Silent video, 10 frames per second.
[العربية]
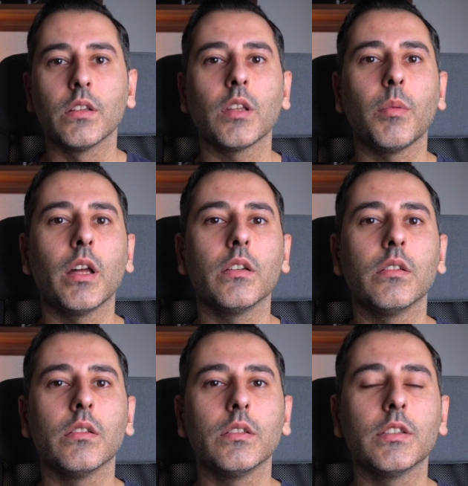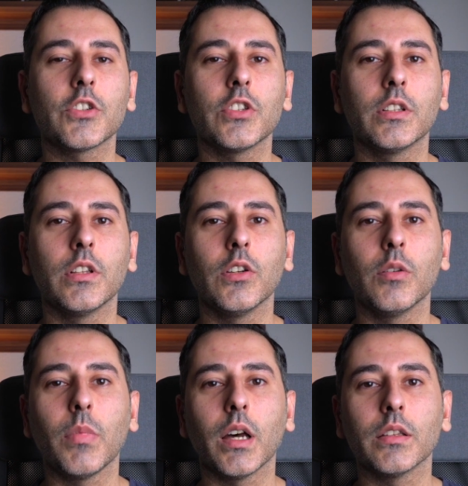طبعا انتشرت
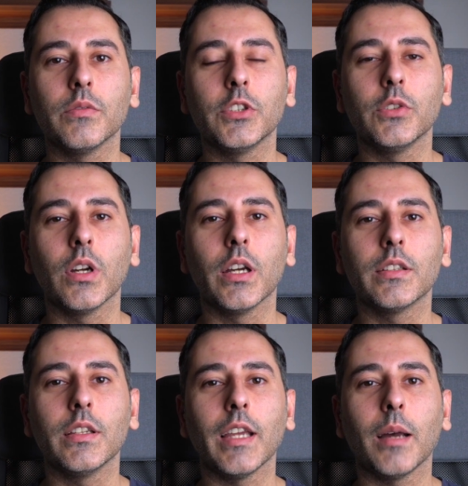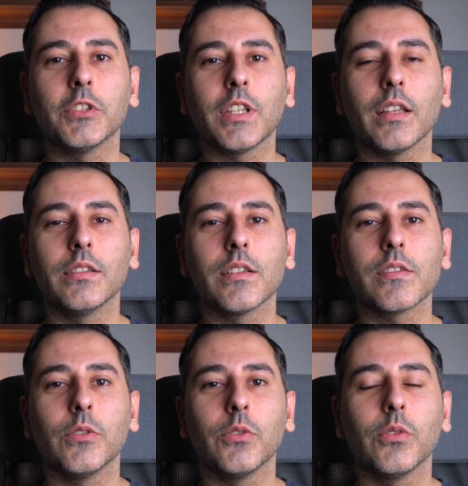اليوم بعض الفيديوهات اللي عم
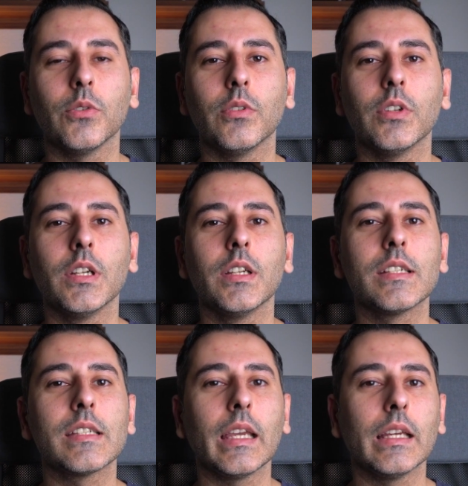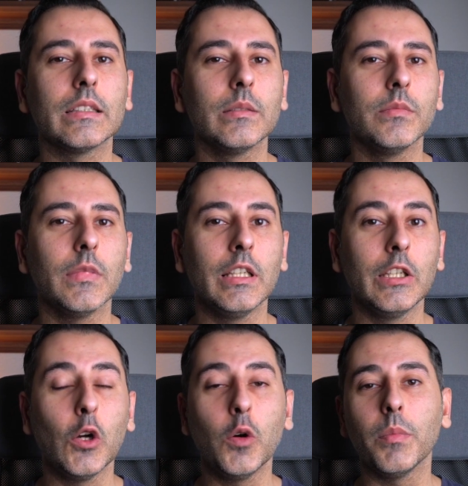تتحدث انه سيتم
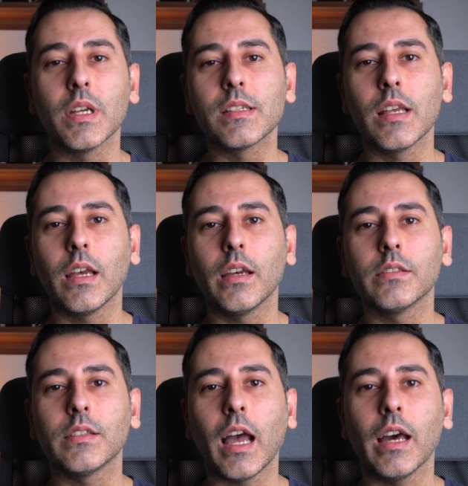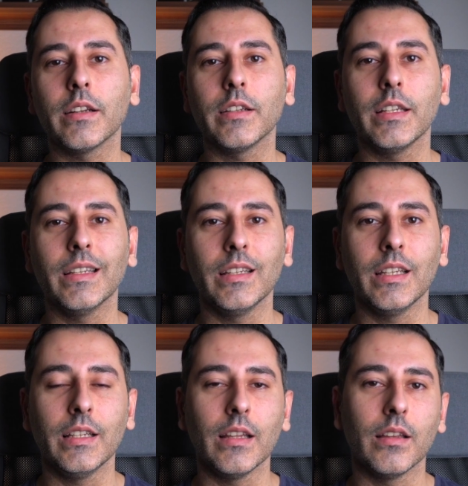اليوم مساء تحري
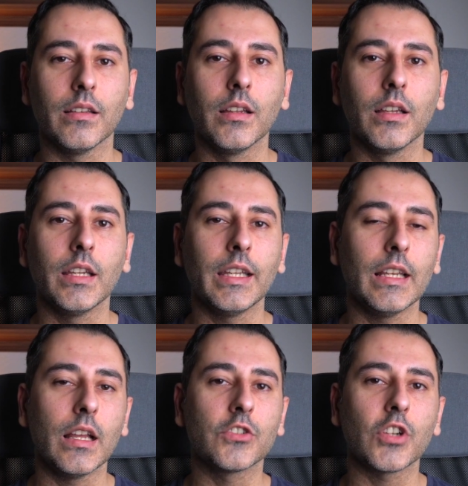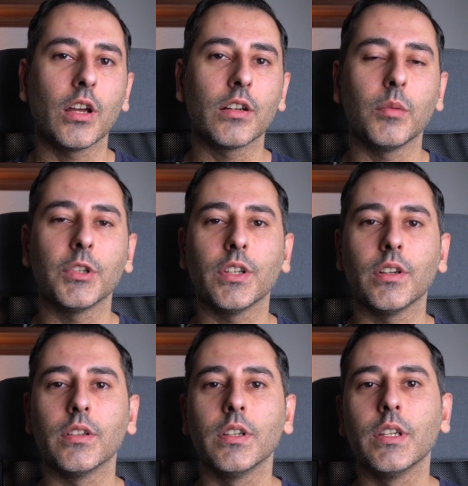الهلال هلال شهر
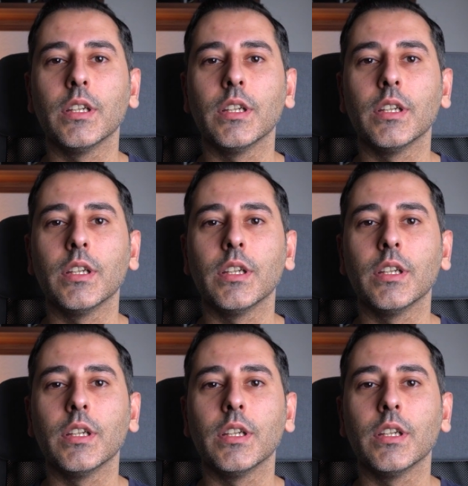رمضان